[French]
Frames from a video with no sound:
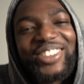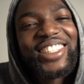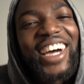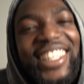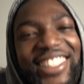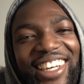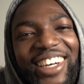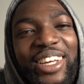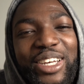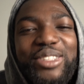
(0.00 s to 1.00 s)
tu nous arrêtes
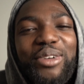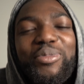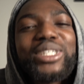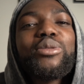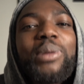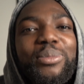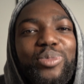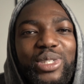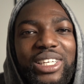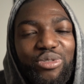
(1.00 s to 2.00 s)
ça. Donc moi, je vais pas
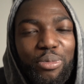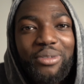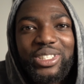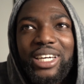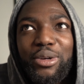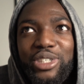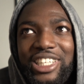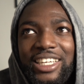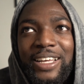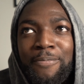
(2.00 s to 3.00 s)
abuser, je vais pas vous dire que
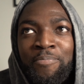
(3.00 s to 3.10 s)
j'ai